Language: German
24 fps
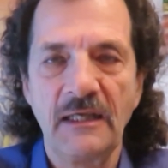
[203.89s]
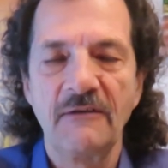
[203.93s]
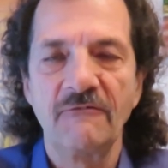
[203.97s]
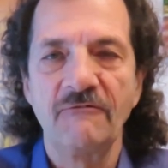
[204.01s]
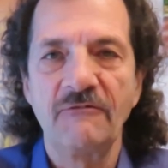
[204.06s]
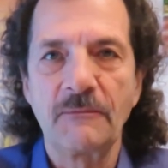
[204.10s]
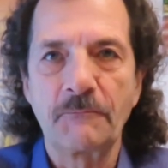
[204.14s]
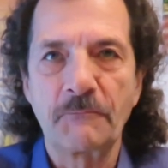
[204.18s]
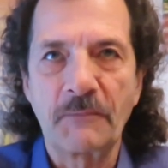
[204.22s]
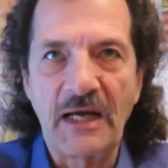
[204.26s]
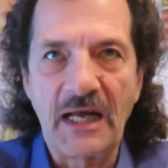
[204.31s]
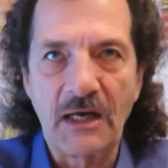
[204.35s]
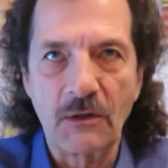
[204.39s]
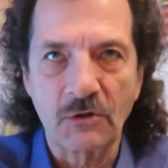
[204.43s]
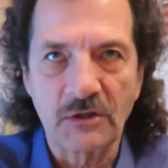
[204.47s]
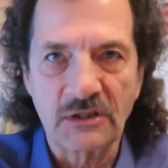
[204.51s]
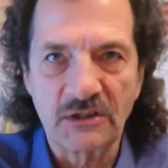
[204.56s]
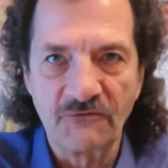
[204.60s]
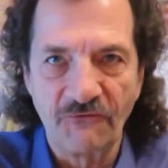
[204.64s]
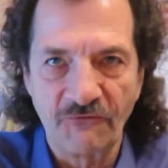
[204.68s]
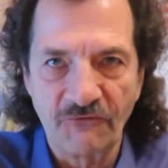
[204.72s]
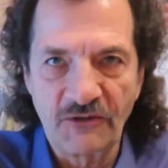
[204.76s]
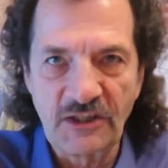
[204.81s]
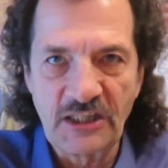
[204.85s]
Wir
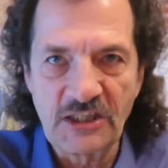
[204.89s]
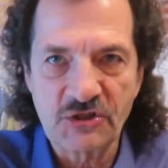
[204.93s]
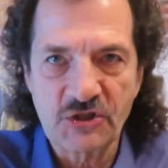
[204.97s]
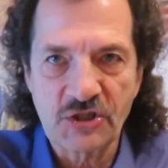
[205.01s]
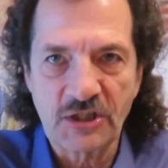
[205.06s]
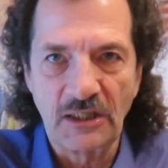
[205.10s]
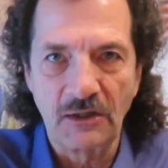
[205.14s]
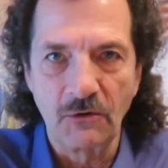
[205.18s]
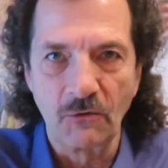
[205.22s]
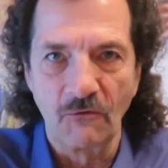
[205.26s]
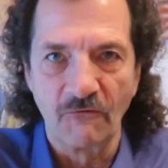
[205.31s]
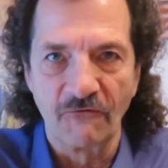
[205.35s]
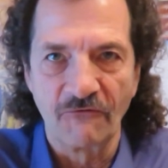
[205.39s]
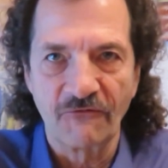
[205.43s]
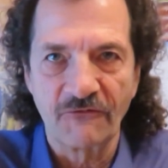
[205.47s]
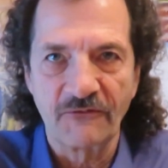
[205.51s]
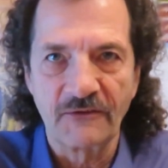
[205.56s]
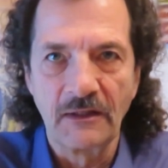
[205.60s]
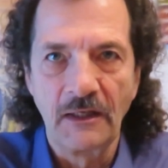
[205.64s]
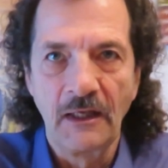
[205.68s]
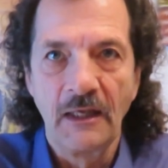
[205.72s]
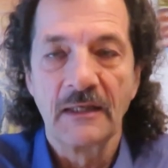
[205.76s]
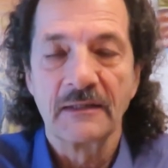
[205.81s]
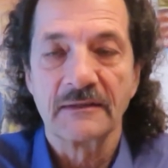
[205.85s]
brauchen frische Luft.
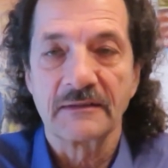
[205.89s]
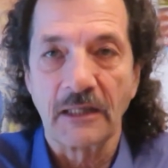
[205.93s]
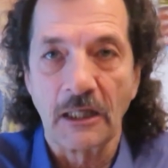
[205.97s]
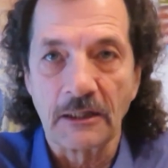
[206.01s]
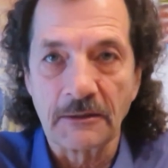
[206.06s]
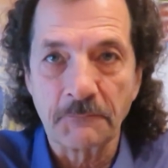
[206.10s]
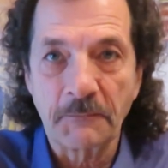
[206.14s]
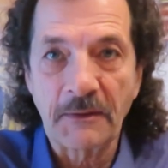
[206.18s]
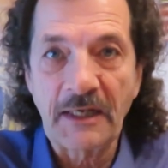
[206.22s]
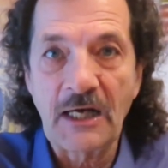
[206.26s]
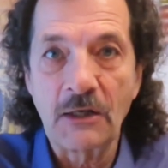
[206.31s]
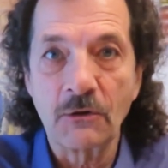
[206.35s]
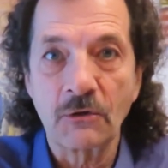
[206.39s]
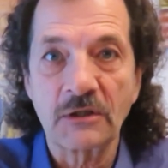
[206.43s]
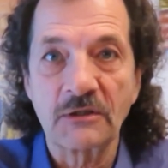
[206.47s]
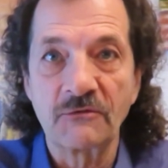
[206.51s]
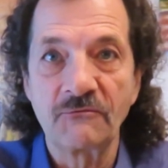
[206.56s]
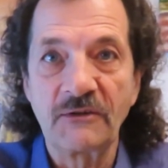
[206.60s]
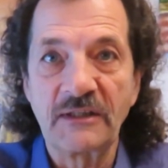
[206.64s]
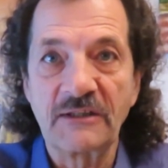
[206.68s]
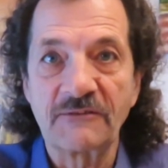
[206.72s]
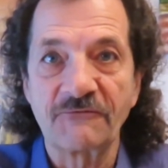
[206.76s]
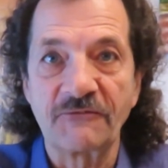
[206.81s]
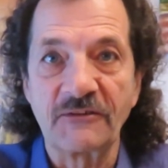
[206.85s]
Dann brauchen
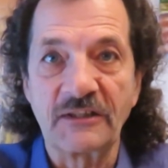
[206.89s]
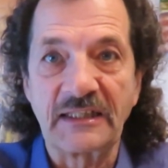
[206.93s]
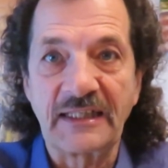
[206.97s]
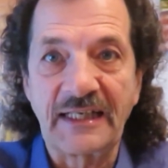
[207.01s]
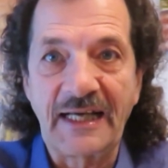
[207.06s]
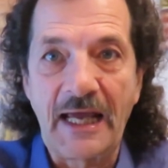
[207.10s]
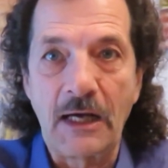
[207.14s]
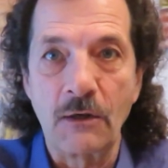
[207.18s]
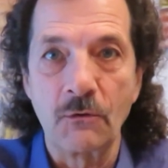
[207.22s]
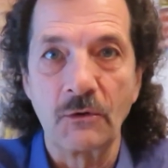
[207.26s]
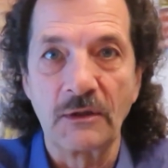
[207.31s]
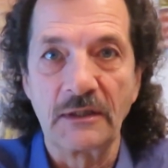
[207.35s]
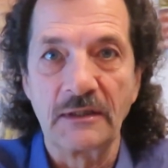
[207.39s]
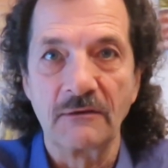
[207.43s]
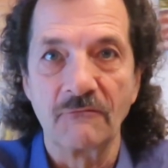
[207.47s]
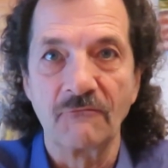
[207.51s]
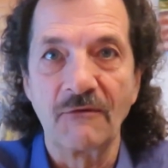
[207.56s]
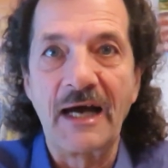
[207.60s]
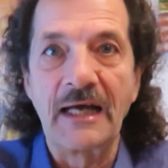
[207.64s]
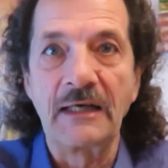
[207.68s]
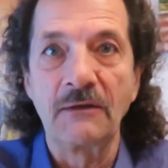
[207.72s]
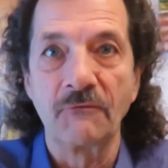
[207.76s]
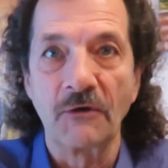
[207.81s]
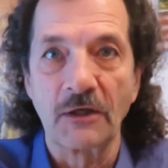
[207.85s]
wir Vertrauen,
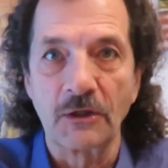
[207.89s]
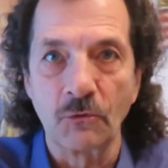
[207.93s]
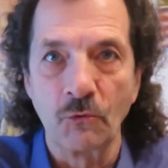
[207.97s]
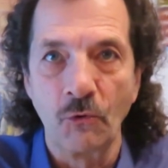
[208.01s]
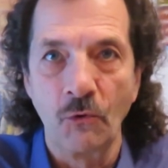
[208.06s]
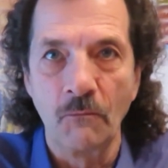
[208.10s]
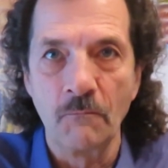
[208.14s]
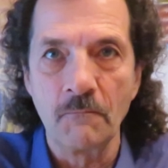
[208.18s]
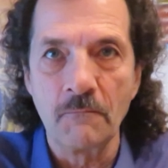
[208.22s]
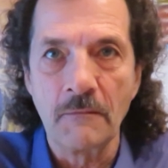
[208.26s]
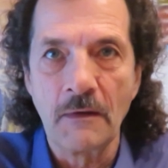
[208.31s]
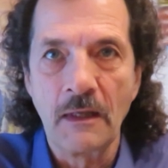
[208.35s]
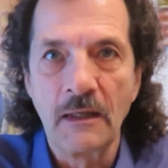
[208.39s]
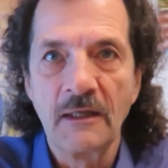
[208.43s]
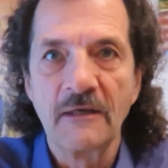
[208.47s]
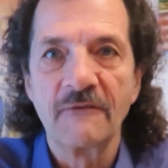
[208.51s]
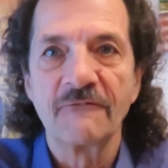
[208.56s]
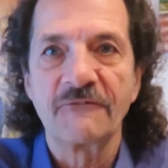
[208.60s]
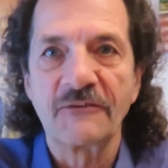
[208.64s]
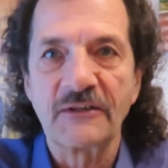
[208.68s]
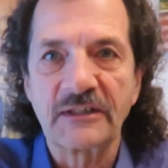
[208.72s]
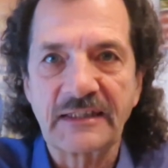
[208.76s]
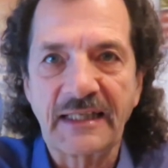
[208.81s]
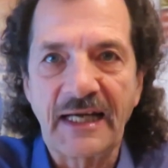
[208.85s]
weil warum?
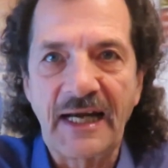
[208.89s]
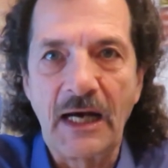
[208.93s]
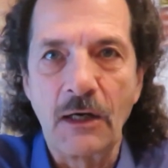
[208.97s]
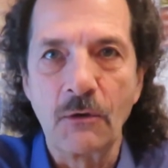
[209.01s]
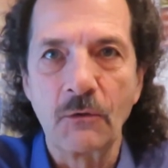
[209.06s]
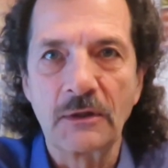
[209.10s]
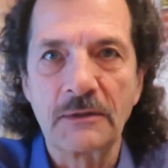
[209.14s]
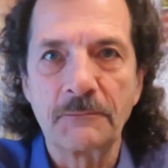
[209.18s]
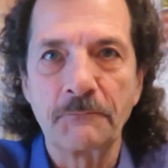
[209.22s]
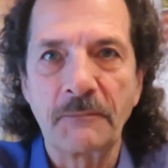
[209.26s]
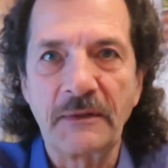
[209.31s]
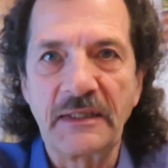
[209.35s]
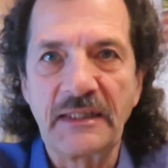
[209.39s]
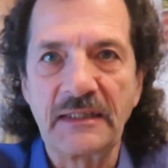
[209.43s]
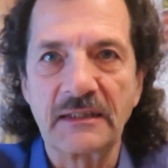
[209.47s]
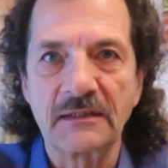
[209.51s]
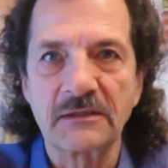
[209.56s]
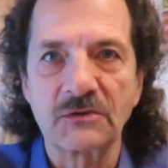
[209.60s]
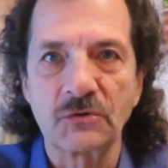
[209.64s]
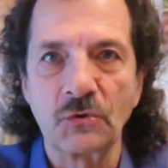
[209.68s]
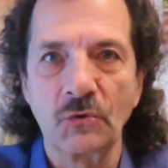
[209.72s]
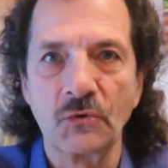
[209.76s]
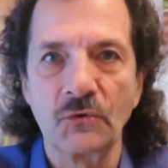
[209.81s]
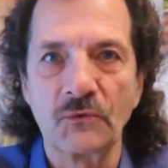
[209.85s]
Vertrauen
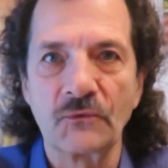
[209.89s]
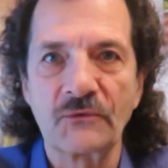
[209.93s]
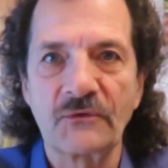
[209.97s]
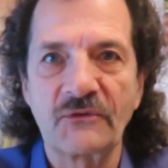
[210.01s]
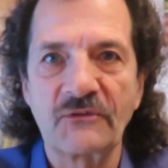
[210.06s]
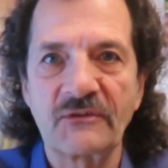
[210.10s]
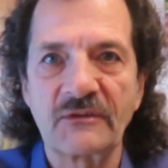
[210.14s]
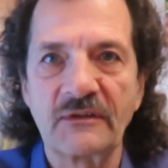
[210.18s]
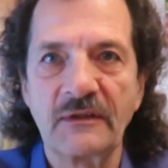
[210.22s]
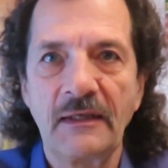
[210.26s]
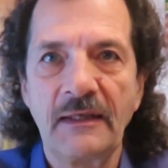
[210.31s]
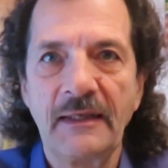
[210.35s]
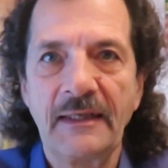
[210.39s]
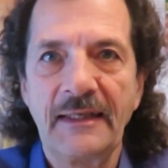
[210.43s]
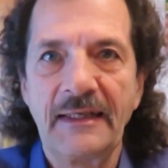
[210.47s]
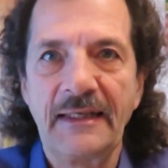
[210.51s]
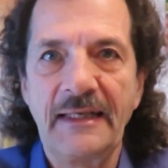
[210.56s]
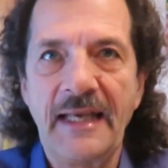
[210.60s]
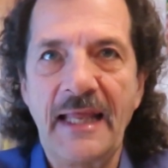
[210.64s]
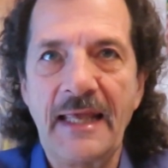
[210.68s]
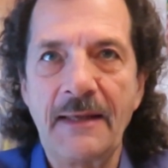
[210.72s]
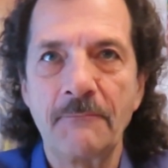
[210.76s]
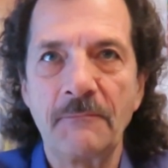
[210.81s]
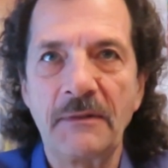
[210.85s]
bringt uns
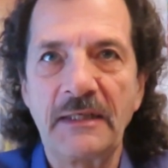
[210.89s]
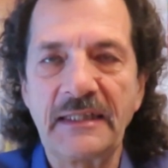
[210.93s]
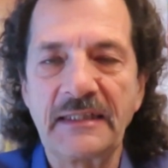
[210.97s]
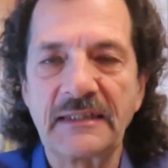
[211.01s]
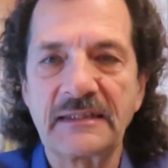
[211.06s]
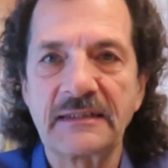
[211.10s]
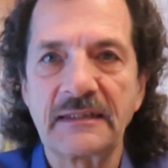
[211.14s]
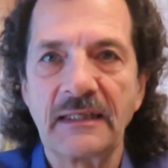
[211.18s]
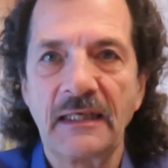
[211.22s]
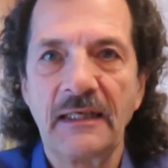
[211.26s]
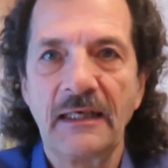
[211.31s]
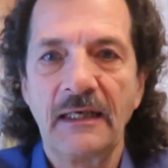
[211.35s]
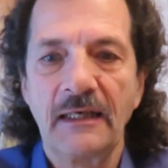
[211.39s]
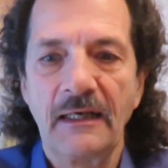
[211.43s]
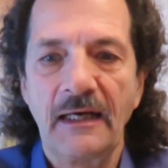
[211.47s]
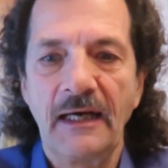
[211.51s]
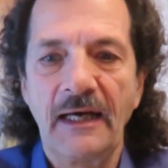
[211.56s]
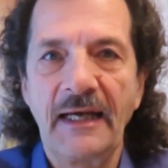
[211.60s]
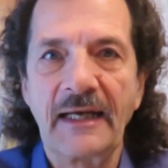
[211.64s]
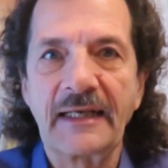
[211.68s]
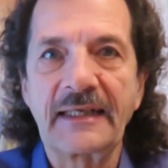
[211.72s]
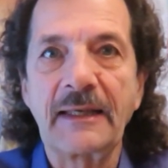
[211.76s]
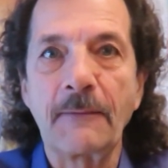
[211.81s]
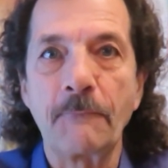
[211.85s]
nämlich
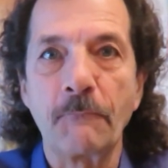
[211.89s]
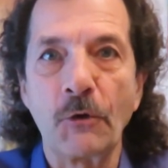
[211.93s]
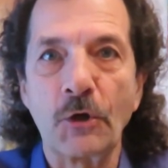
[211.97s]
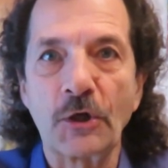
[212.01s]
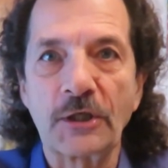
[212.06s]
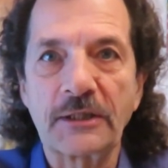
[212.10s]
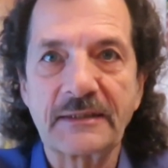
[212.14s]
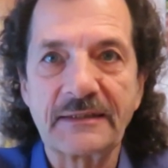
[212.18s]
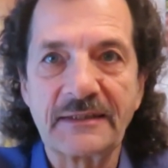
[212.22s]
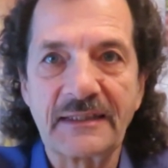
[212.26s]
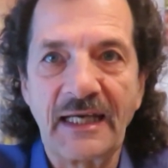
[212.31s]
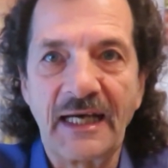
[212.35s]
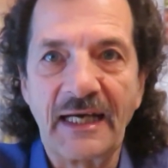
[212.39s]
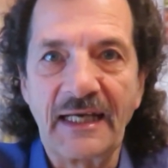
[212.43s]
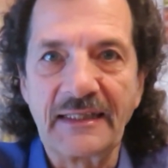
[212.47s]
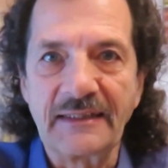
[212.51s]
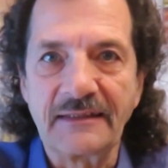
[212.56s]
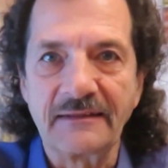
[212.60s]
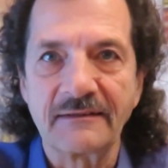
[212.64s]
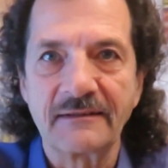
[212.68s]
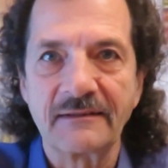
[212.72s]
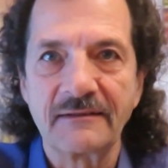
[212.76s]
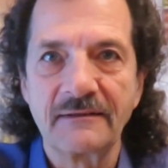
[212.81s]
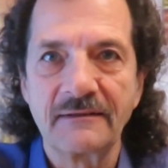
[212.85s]
äh, Geborgenheit.